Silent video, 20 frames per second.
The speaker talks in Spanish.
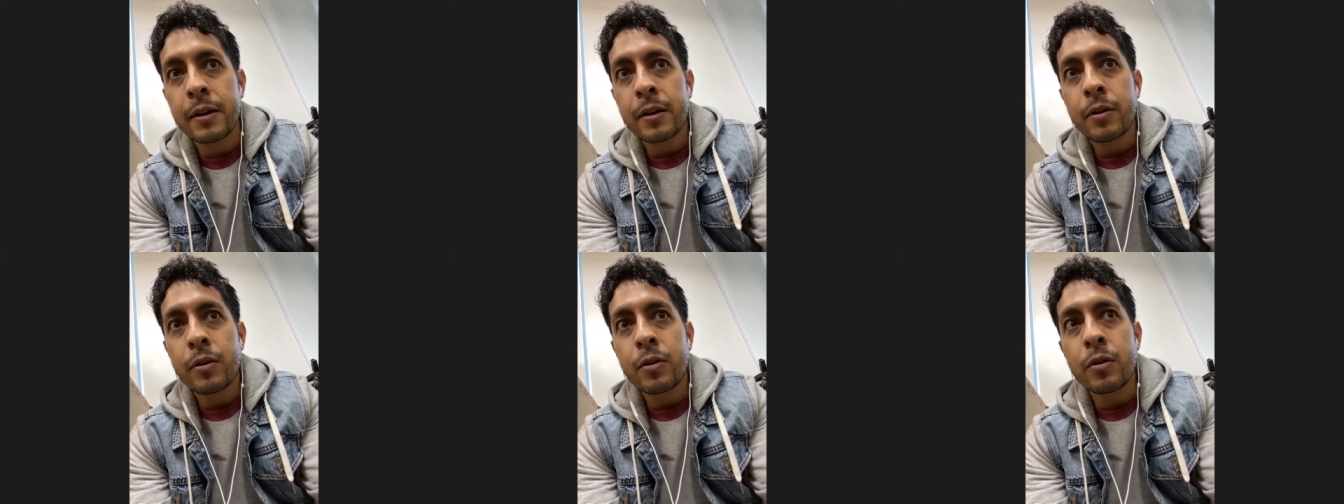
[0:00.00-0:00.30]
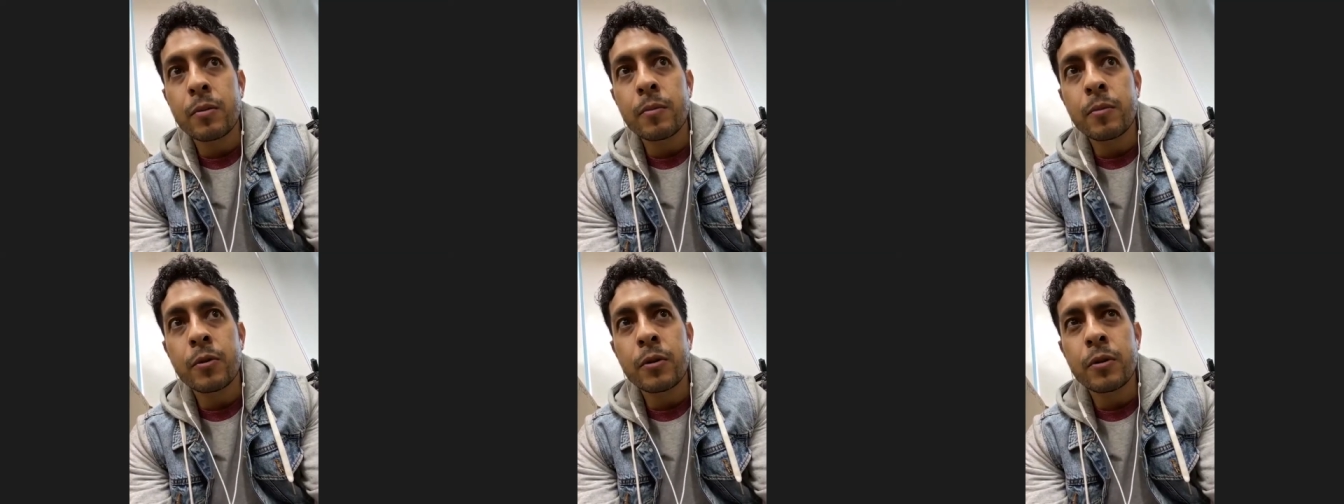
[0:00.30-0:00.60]

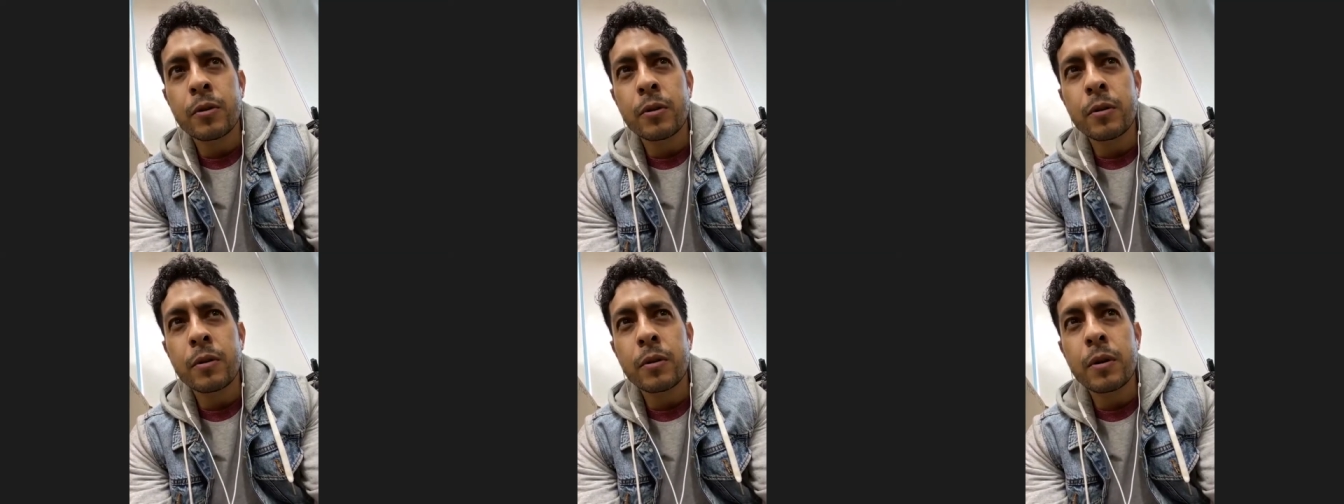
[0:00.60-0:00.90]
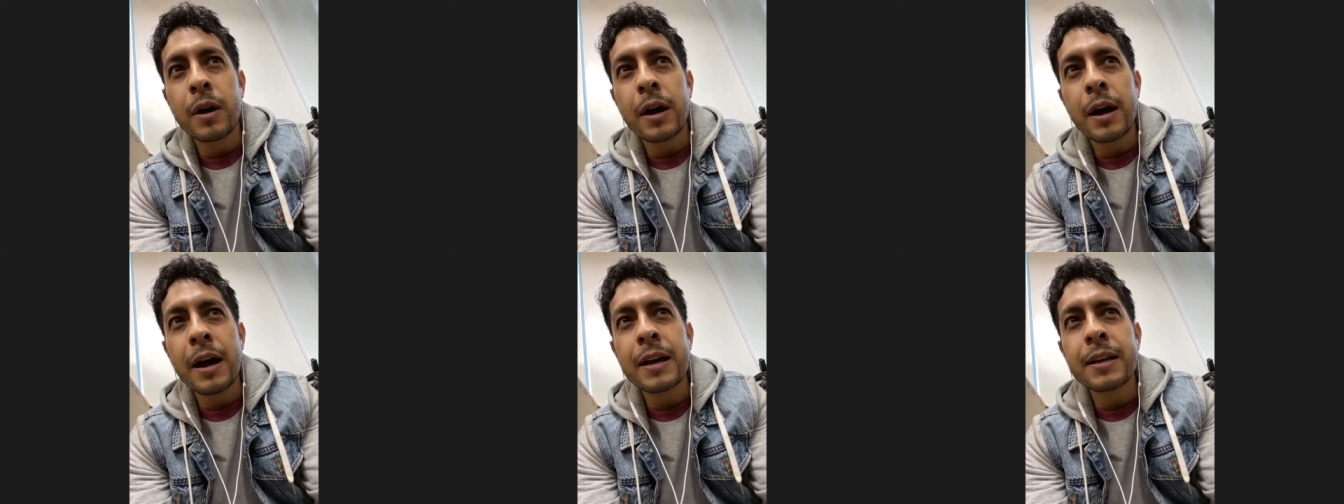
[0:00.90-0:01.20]
como
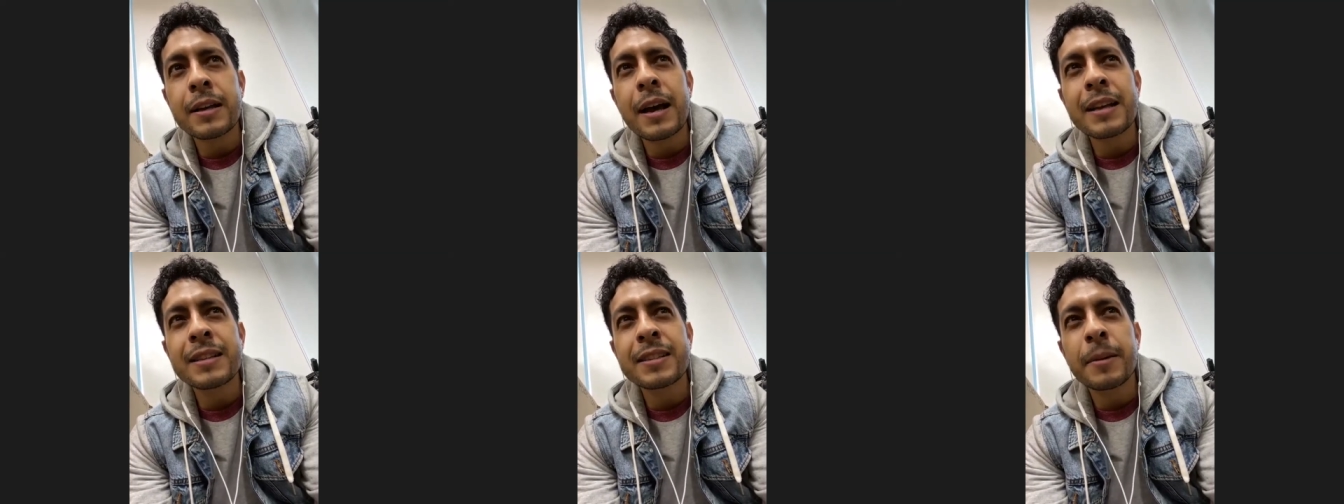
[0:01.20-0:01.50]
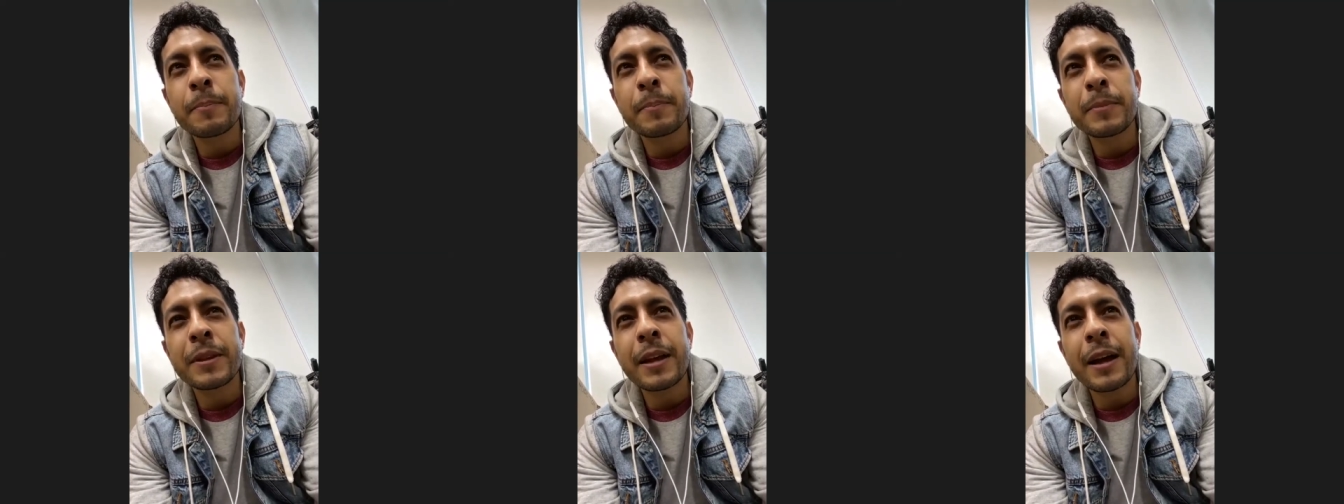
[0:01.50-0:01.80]

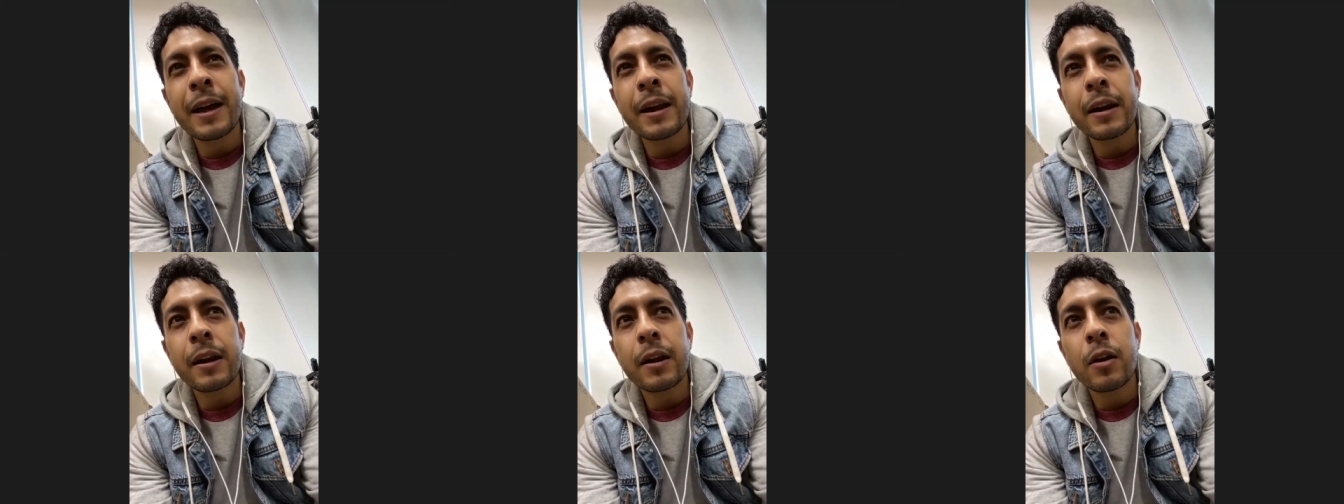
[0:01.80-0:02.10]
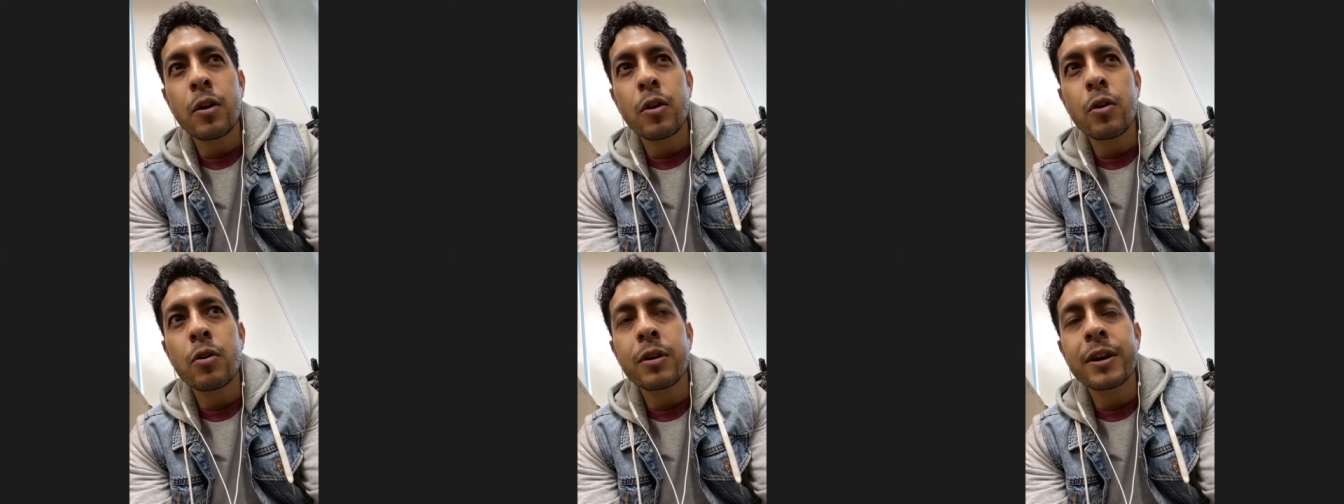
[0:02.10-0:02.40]
aceptar
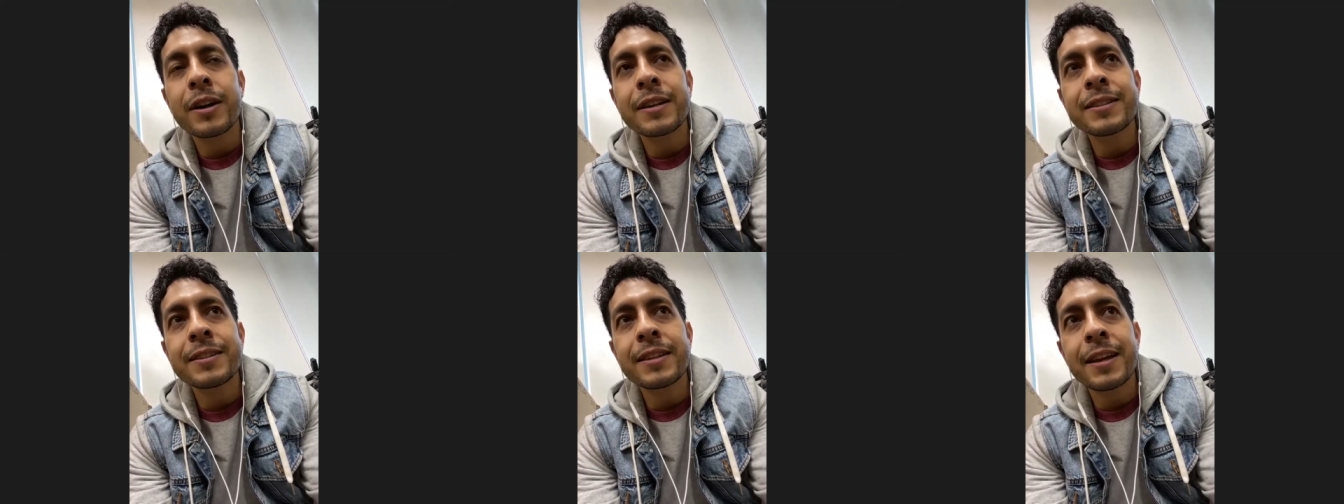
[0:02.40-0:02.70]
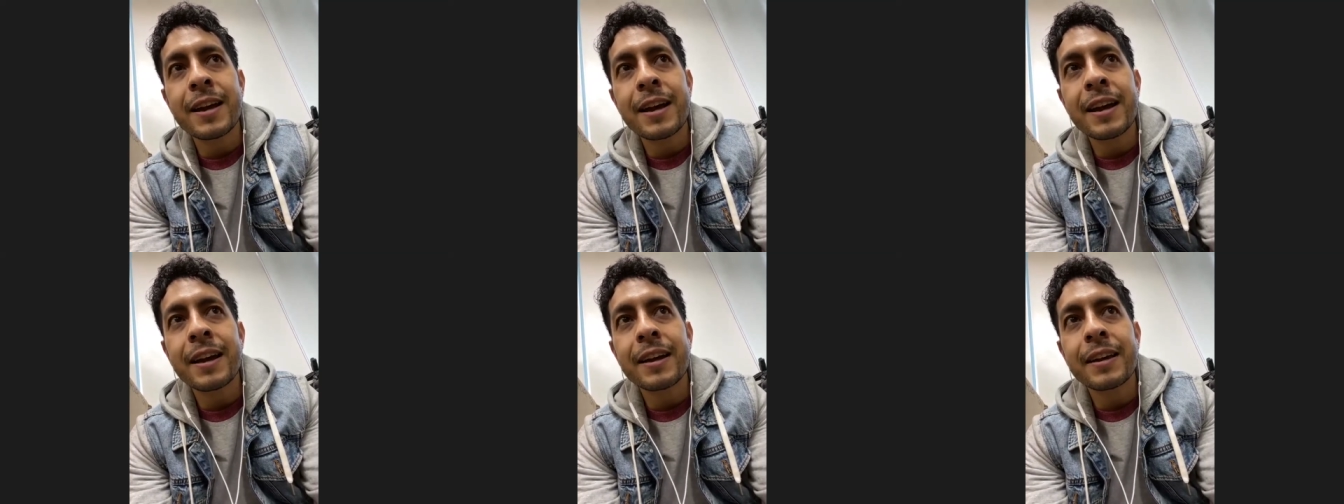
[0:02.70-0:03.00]
lo que
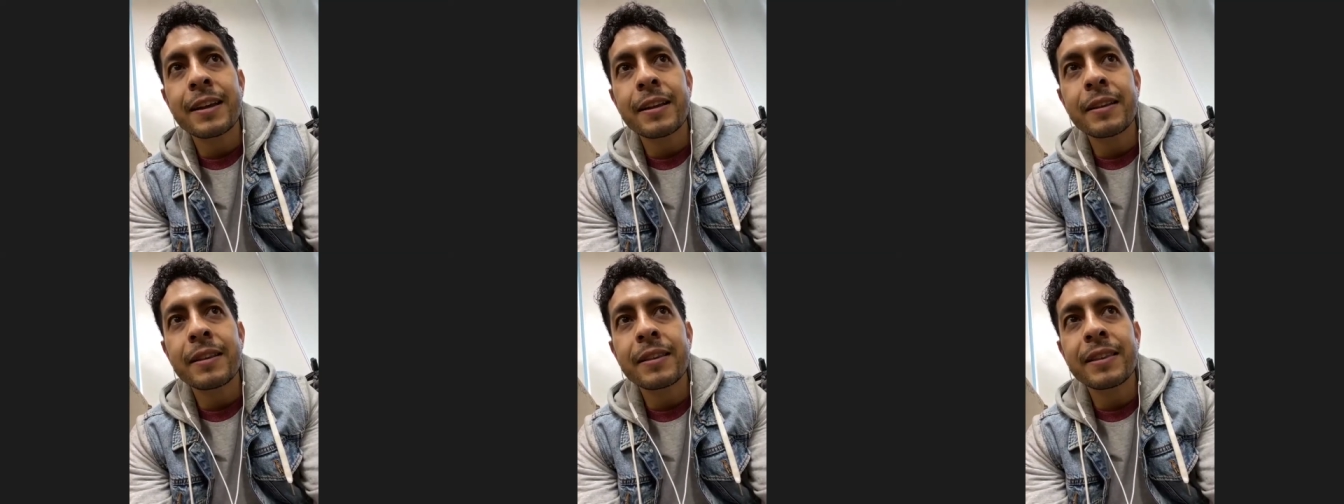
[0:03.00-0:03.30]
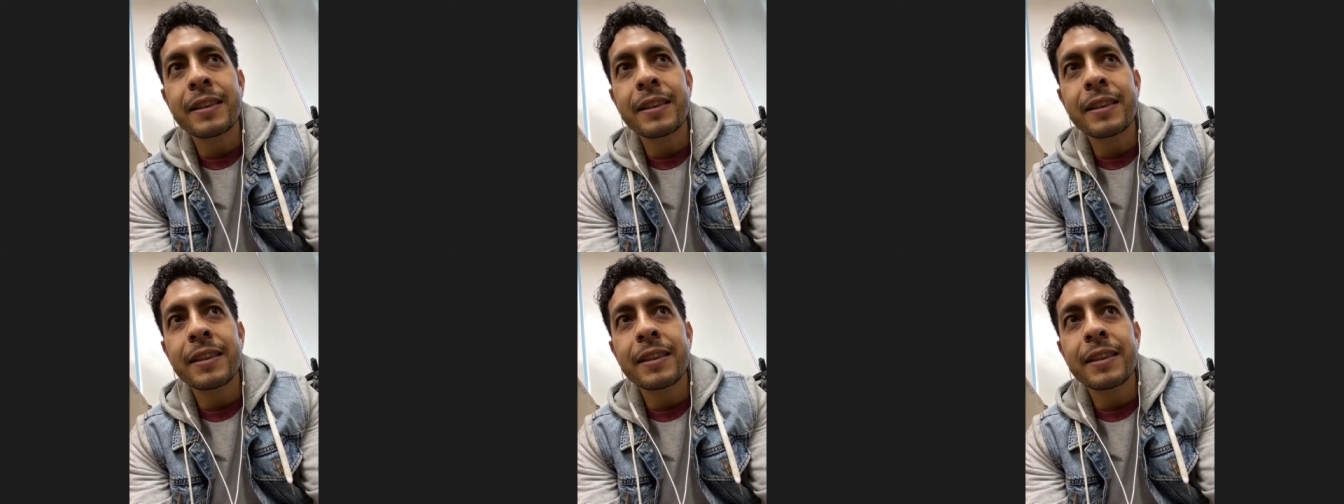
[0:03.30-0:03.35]
sea que